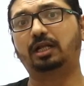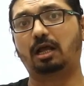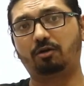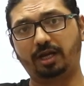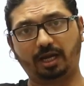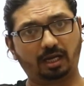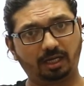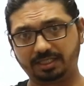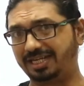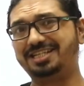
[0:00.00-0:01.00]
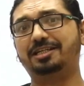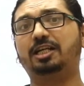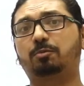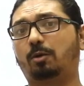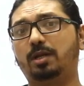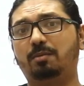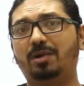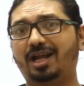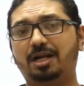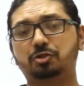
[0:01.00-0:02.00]
কারণে এটা ইন্টারনেট প্রবলেম বা
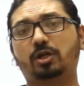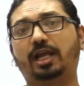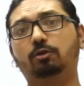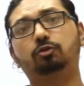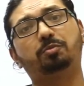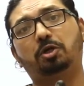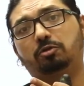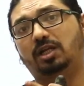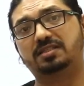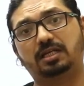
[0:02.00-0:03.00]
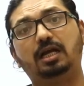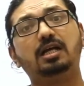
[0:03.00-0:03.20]
কারেন্ট চলে গেল তুমি হয়তো ক্লাসটা